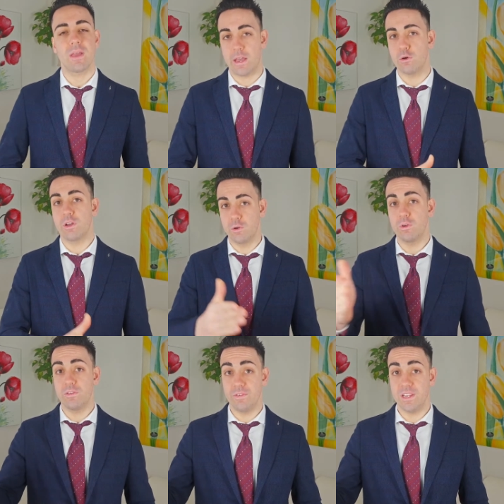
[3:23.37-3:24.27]
Ecco che
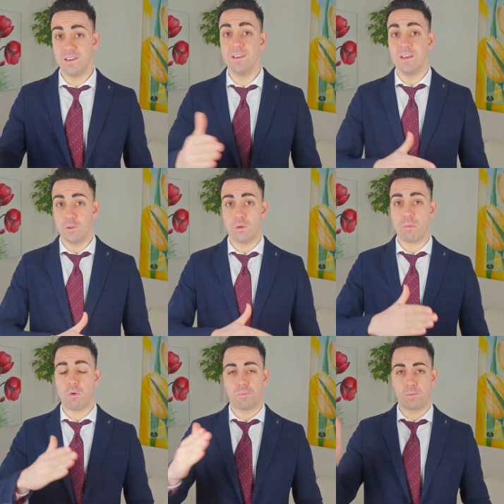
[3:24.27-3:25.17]
noi, vedi, noi
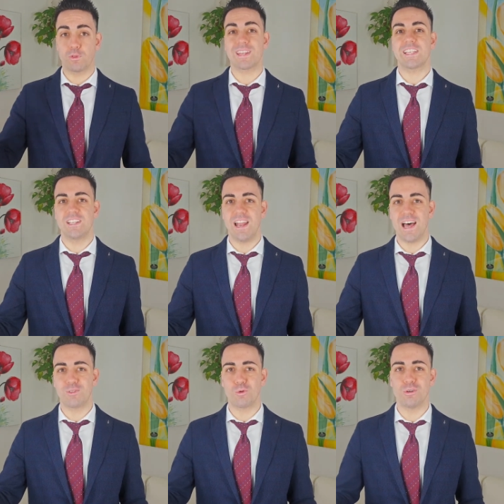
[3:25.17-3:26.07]
abbiamo proprio
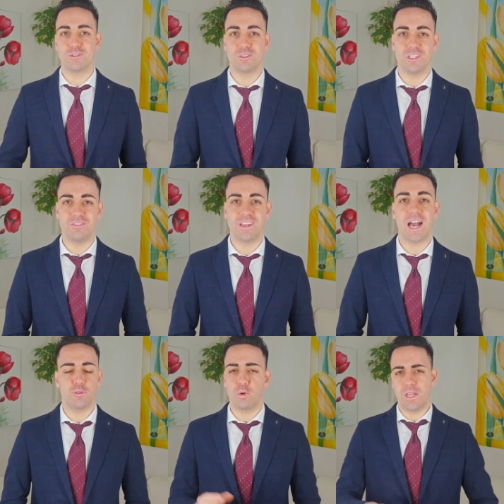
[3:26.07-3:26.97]
traslato questo
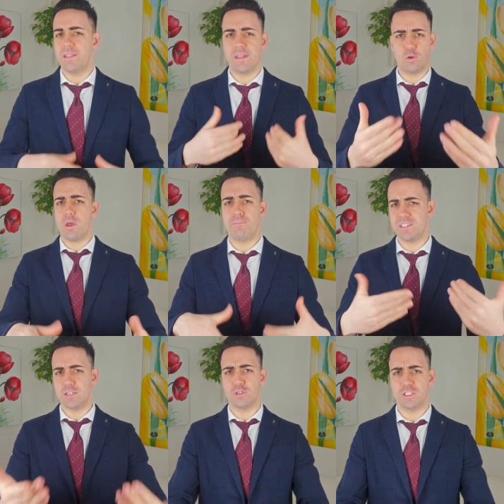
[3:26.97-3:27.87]
significato e da noi è
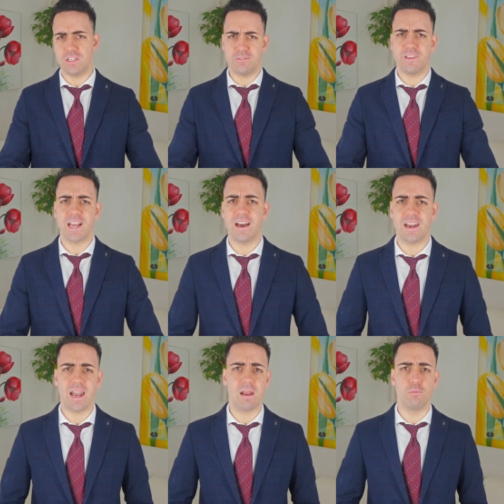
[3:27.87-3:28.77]
passato a
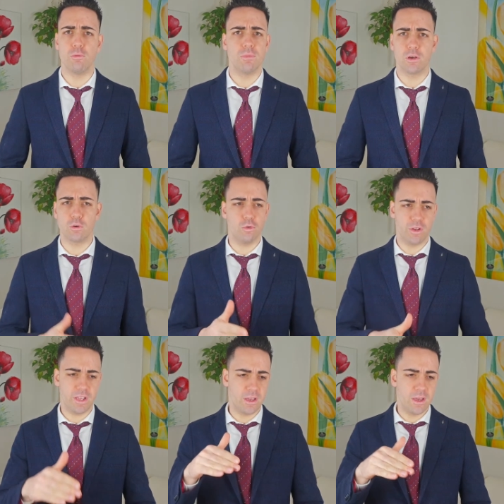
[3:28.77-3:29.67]
significare l'album in
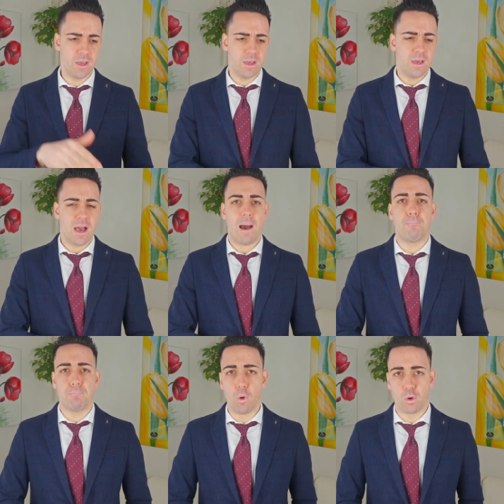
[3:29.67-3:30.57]
cui
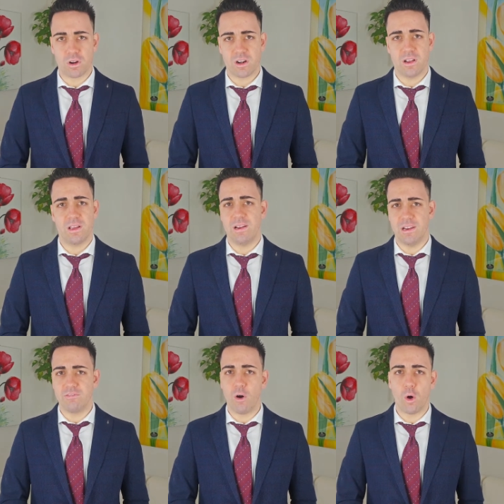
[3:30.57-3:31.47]
apporre
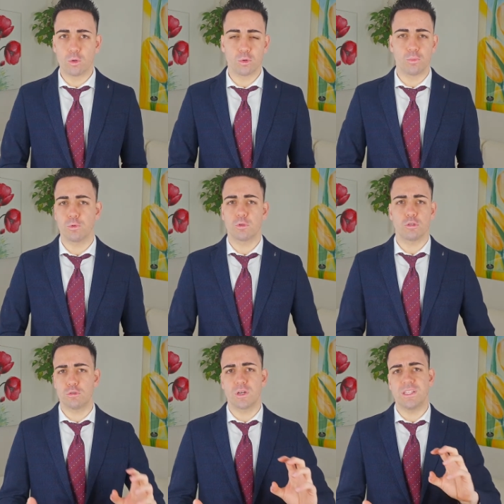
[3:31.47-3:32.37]
le foto
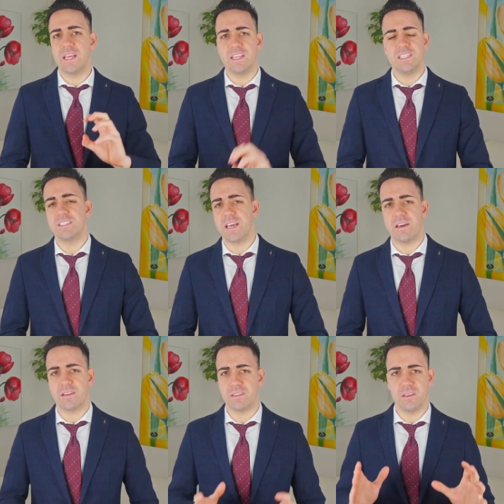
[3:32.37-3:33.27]
piuttosto che degli
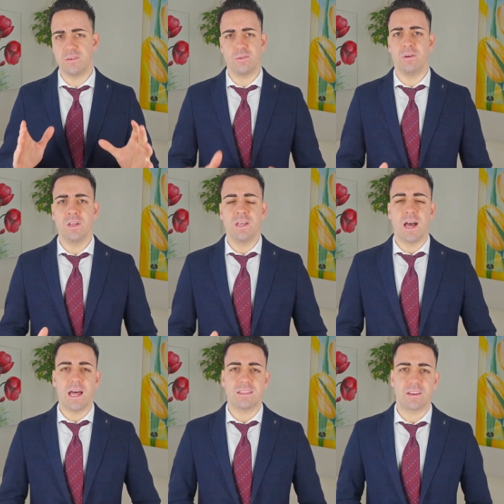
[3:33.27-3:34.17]
inserti o
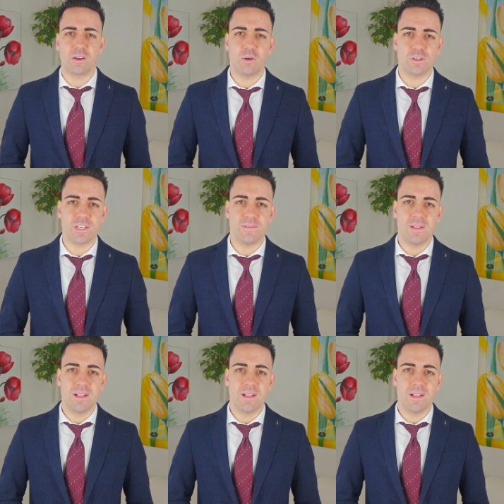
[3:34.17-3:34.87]
altre cose.